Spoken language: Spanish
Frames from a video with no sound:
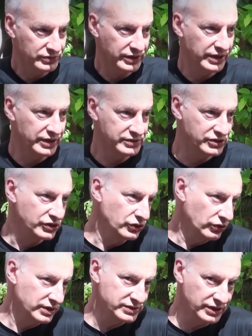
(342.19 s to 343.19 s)
Eh, si
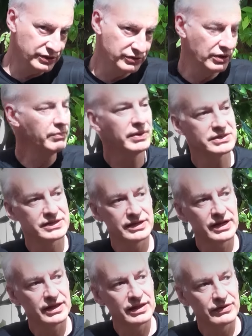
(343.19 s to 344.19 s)
no lo haces no pasa
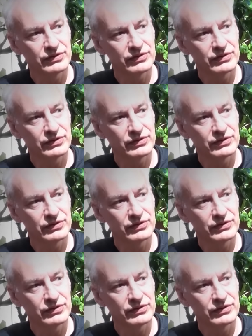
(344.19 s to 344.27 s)
nada,